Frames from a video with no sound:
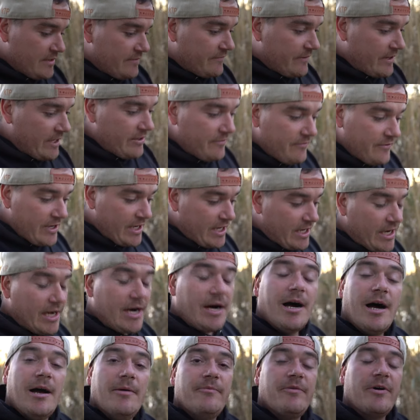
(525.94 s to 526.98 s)
weil wir
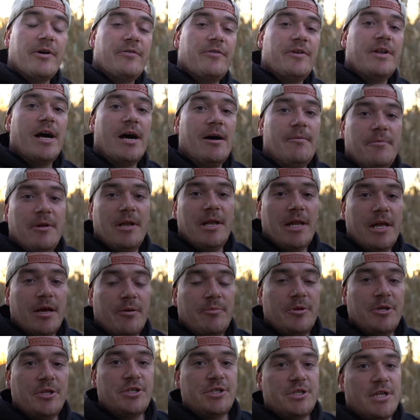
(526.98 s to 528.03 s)
einfach wieder am Elea
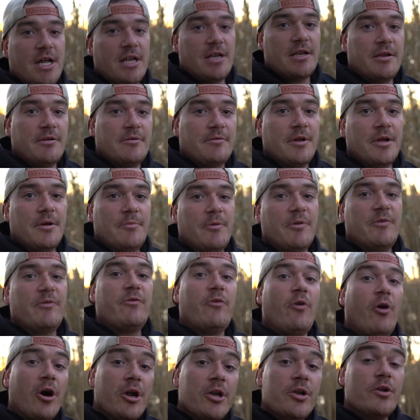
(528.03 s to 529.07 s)
Beach standen mit
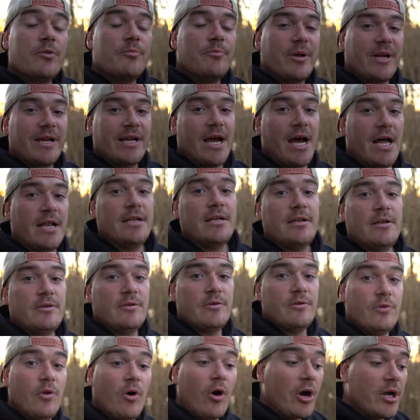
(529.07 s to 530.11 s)
Freunden und
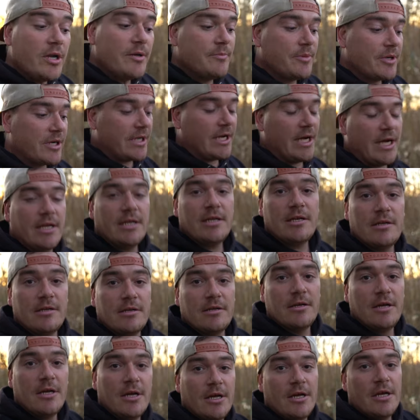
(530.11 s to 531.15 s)
Bekannten, neuen
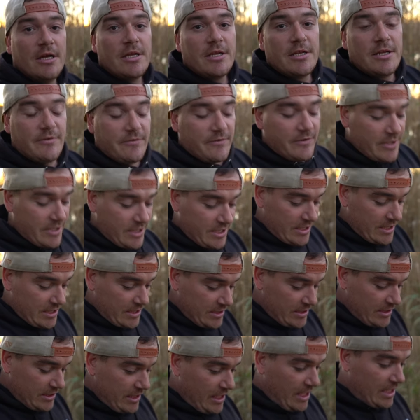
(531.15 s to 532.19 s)
Bekannten, die wir
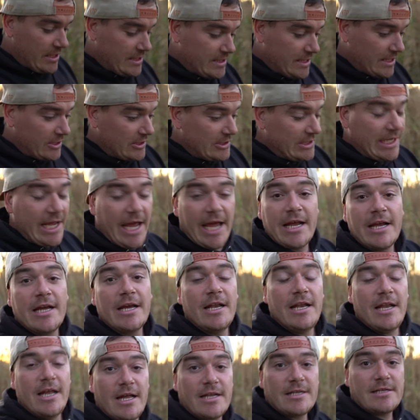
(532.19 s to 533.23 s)
ja dort
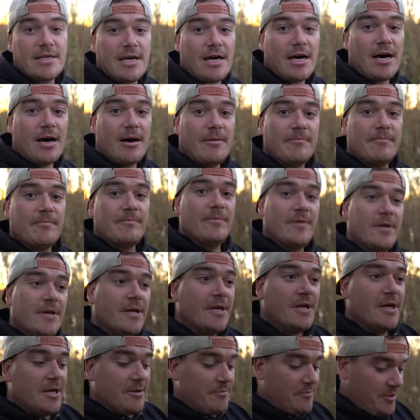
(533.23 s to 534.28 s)
kennengelernt haben,
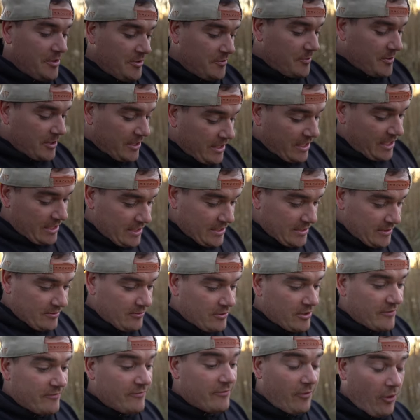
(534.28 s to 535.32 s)
mit Bekannten
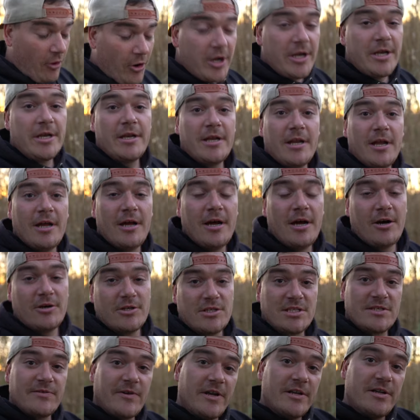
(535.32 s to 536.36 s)
oder Freunden
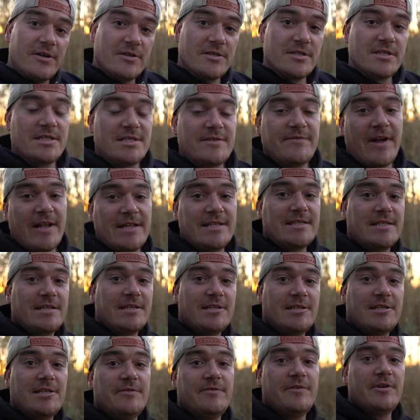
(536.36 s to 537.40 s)
aus
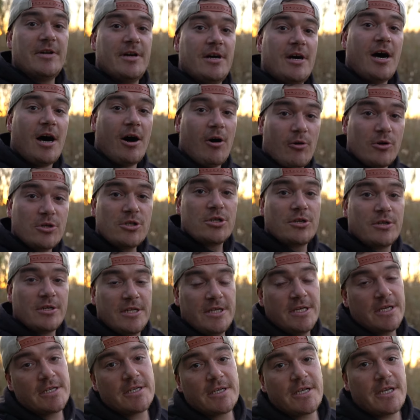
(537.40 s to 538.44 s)
2020, die wir auch schon
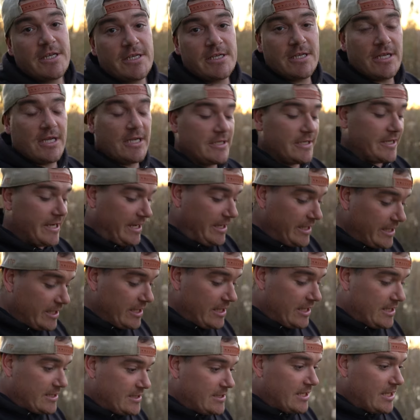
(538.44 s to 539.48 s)
hier in Griechenland
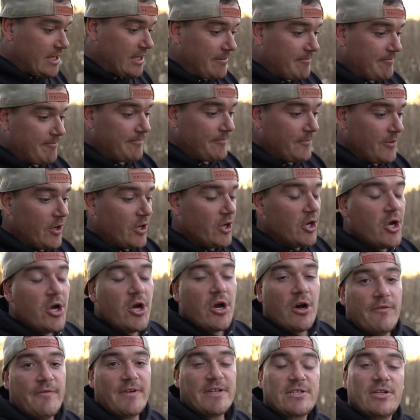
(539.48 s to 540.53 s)
kennengelernt haben.
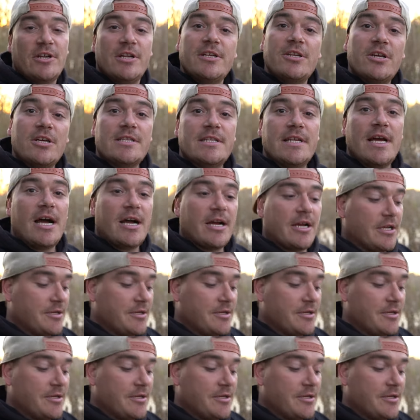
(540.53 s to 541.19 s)
Und was soll ich euch sagen?